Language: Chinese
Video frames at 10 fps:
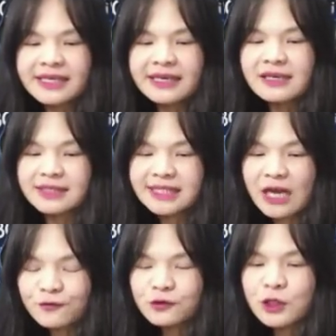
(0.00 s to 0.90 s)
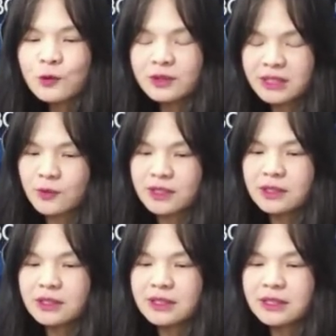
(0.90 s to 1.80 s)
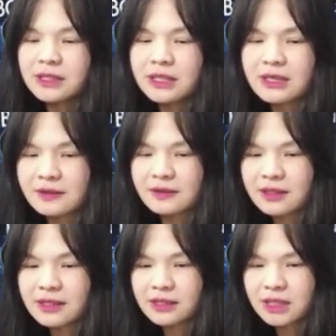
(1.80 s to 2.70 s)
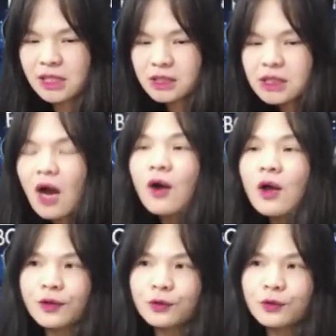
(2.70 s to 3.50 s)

天冷上腹痛，小心是心肌梗塞的征兆。